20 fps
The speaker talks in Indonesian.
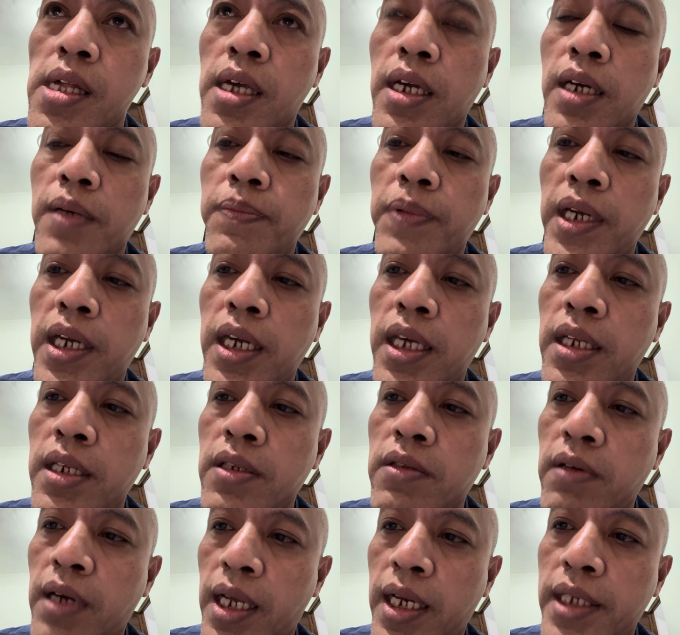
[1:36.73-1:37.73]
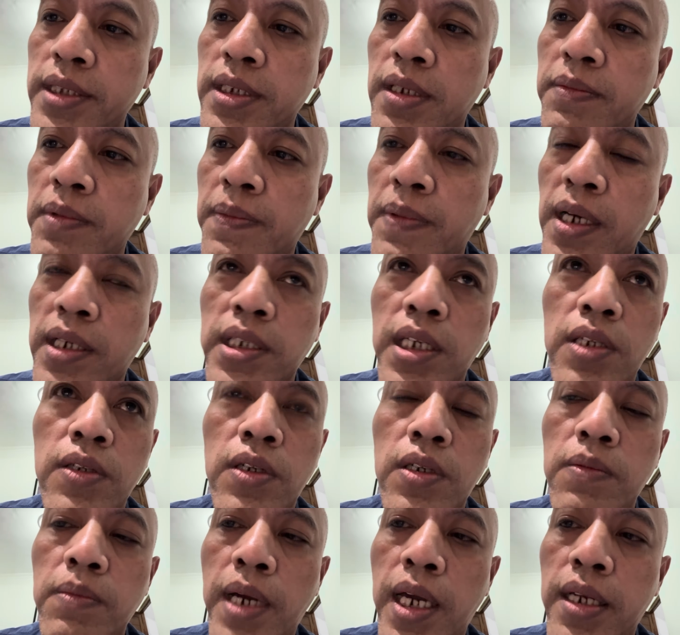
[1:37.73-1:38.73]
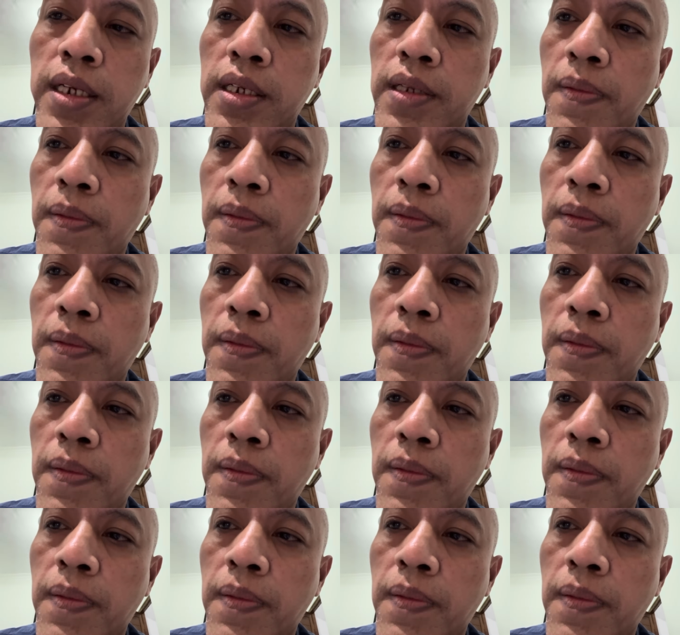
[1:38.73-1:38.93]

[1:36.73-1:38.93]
kepengen kualat sama Mbah Nuriman